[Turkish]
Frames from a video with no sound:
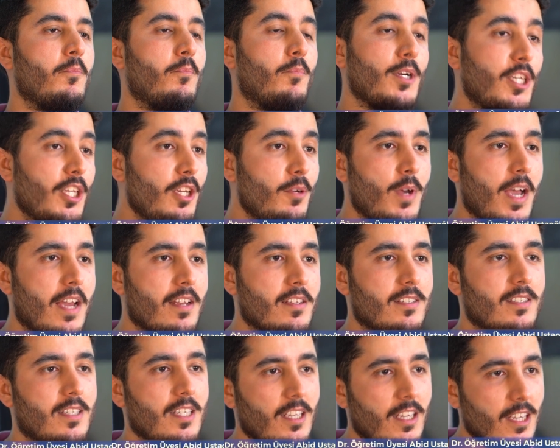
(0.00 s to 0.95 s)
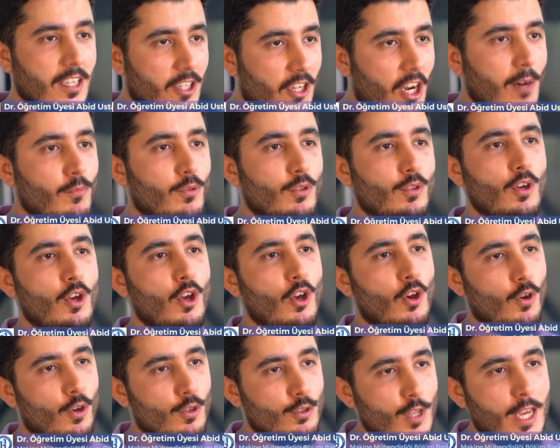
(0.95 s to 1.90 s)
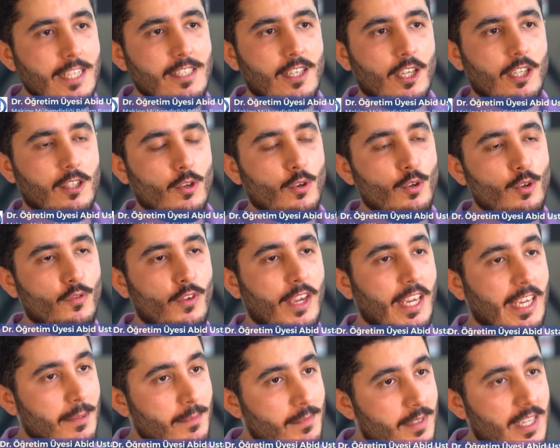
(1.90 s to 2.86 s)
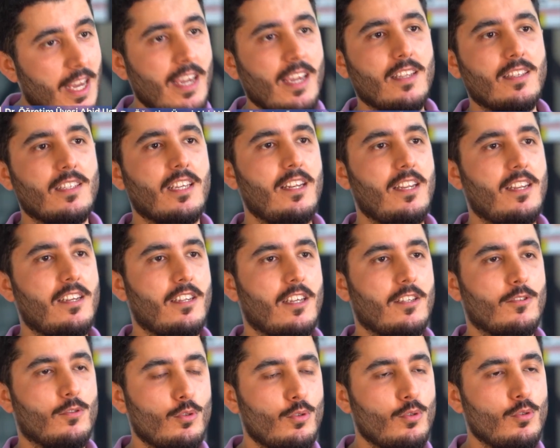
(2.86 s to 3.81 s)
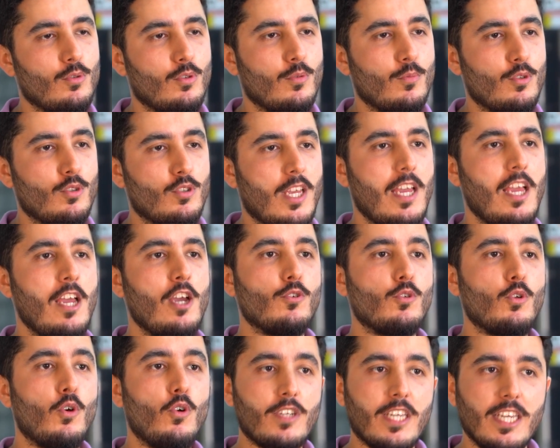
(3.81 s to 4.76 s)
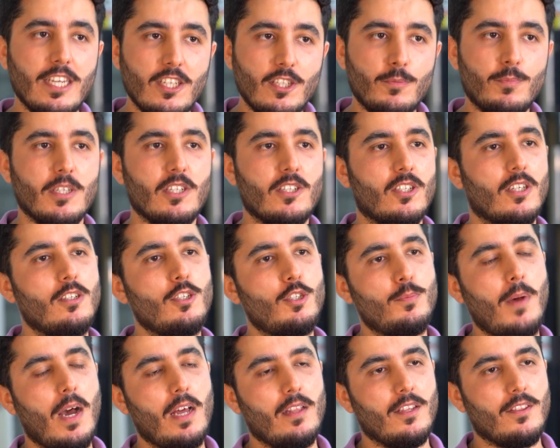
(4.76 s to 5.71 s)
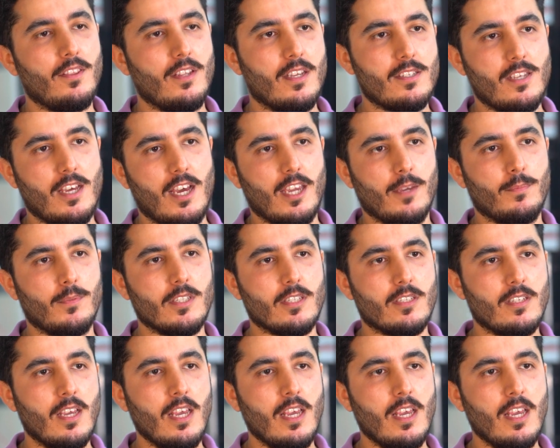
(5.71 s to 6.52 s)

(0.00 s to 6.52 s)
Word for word: Makine mühendisliği, kamu, özel sektör ve imza yetkilerini düşündüğümüzde çok geniş bir çalışma alanına sahiptir.